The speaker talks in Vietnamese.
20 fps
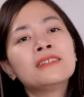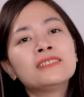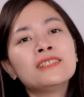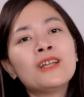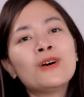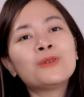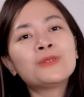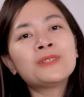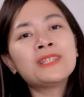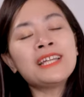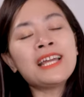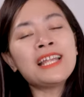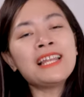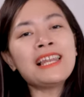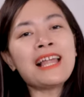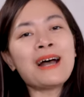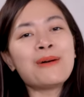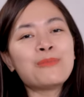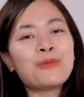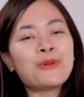Đầu tiên
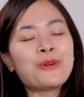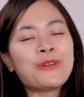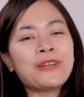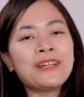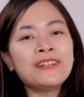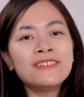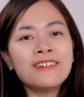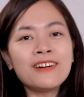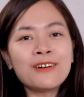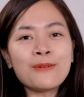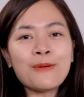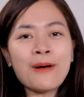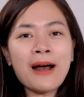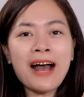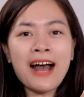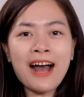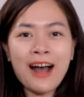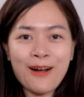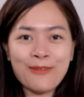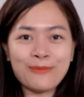là mùi hương
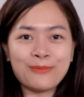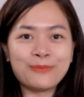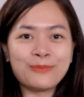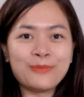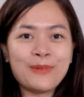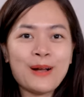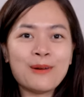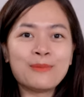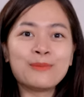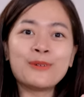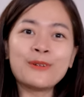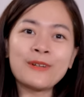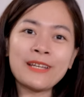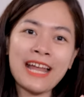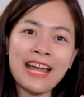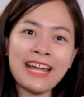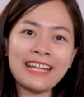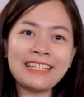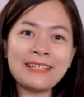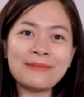hoa hồng, mùi
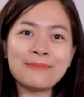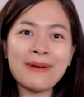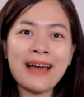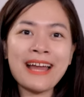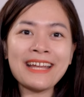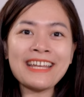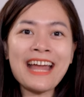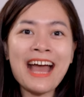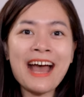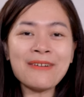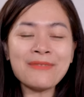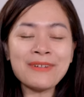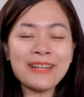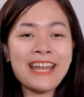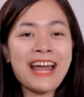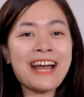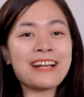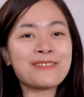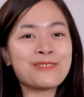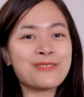này thì Mai đã
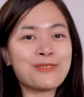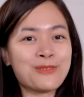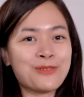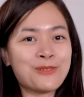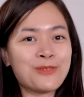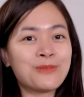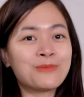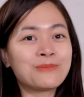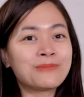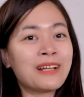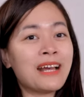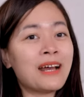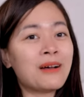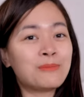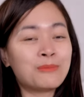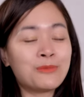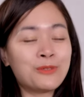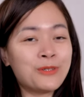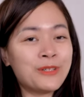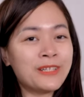và đang sử dụng
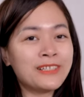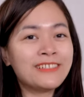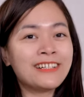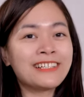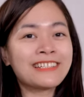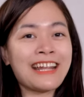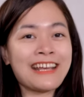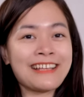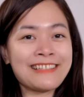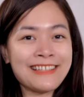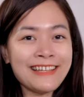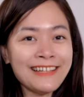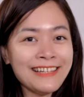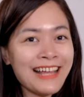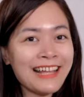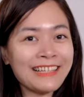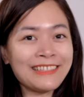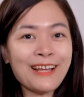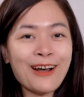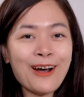Mùi hương này rất
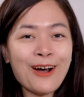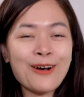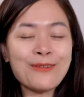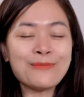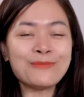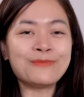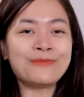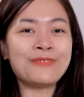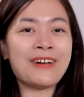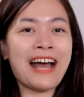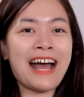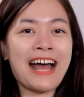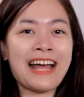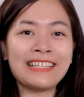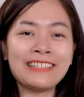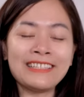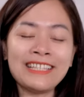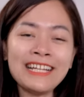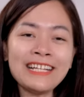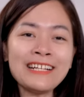là thơm
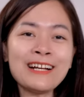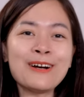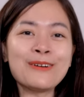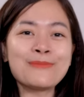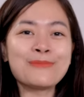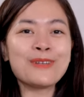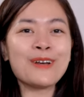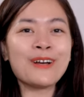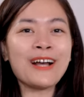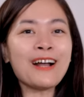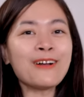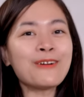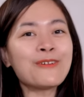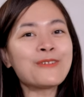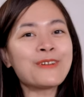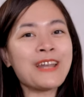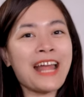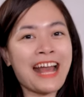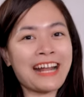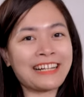và thích hợp cho các
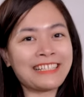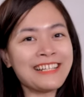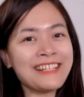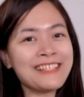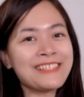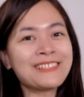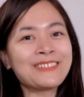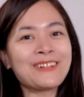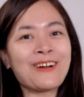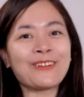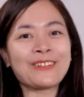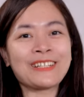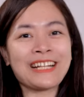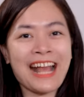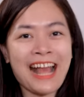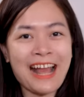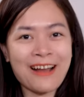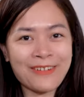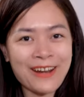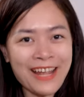cô nàng thích sự ngọt
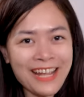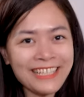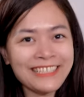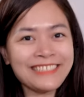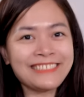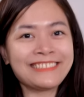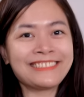ngào đấy.